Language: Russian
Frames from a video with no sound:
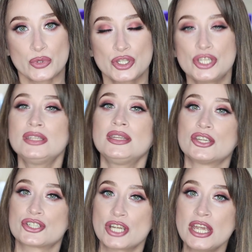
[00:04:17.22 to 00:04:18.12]

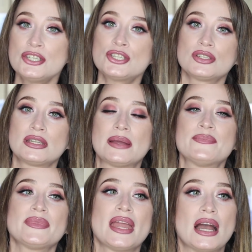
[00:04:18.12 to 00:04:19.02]
мужчины и
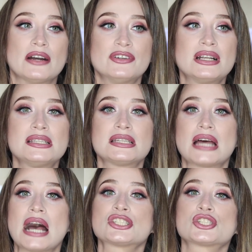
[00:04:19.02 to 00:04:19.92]
женщины
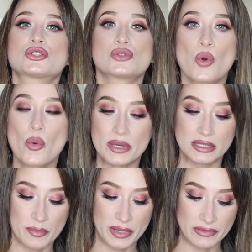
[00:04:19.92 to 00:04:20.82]
выглядят
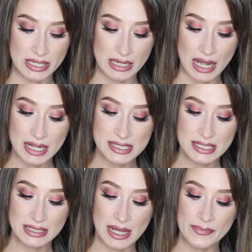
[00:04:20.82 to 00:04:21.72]
особенно
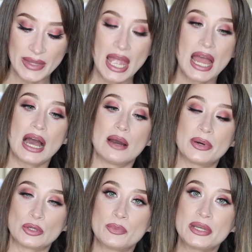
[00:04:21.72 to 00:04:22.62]
привлекательно
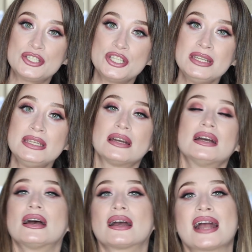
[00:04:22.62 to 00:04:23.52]
по той
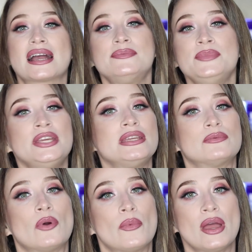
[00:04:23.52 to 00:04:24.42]
причине, как
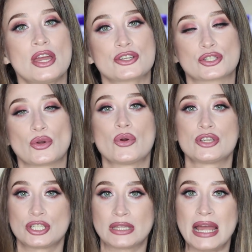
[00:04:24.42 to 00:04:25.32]
минимум, что
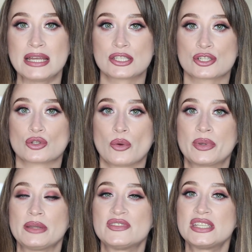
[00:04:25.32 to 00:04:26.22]
считается, что
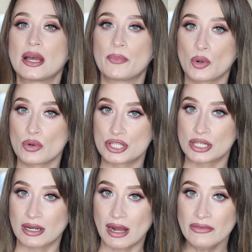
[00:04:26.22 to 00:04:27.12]
при всех
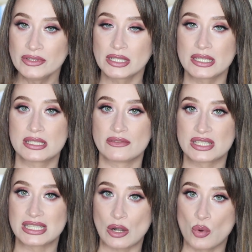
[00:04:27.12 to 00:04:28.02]
прочих равных, если
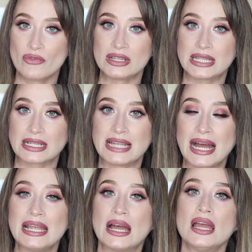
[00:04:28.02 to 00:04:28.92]
вы здоровы и так
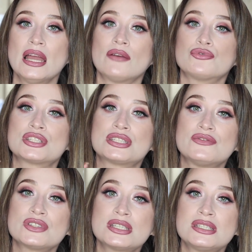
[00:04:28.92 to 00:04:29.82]
далее, вот с
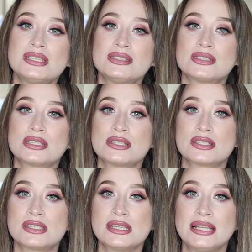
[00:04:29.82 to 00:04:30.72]
20 до
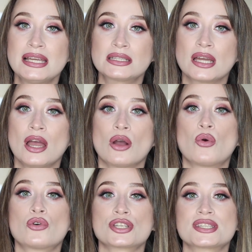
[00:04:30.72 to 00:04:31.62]
30 лет
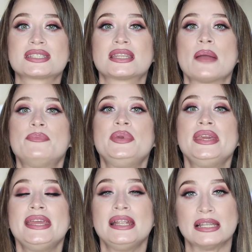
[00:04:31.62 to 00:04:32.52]
кожа
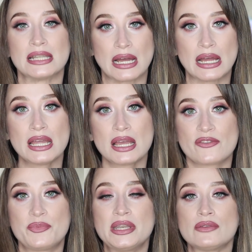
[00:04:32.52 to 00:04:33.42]
стабильна.
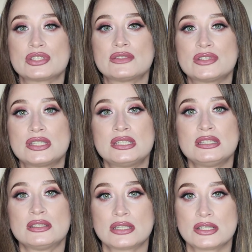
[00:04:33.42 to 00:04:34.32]
В период с
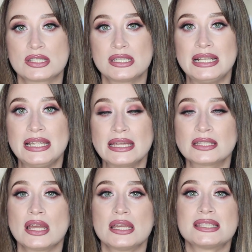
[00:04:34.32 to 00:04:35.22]
20 до 30
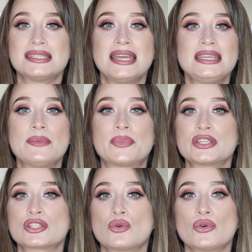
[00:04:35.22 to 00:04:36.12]
лет с ней не
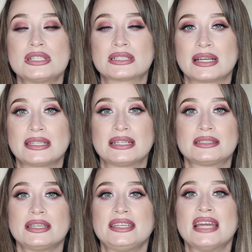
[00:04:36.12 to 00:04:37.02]
происходят
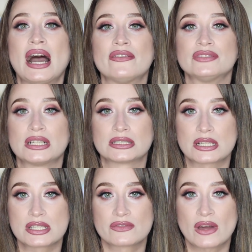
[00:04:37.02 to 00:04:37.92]
каких-то явных
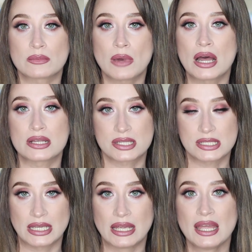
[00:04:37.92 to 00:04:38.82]

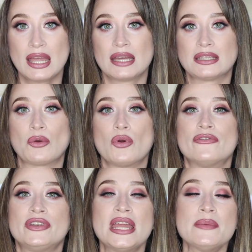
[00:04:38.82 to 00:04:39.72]
трансформаций.
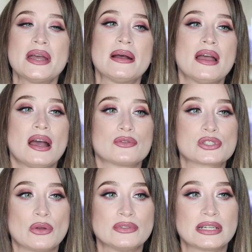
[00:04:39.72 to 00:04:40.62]
Такое время,
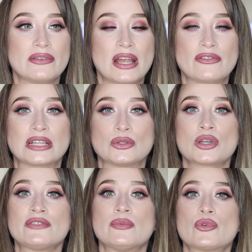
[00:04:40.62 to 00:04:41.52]
условно говоря, в
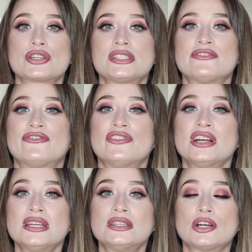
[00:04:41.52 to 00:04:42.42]
которое вы можете
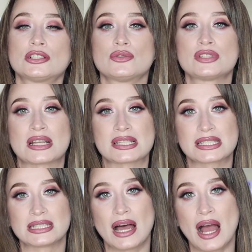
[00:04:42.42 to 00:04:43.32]
выдохнуть,
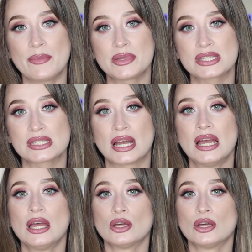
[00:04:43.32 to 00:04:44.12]
расслабиться,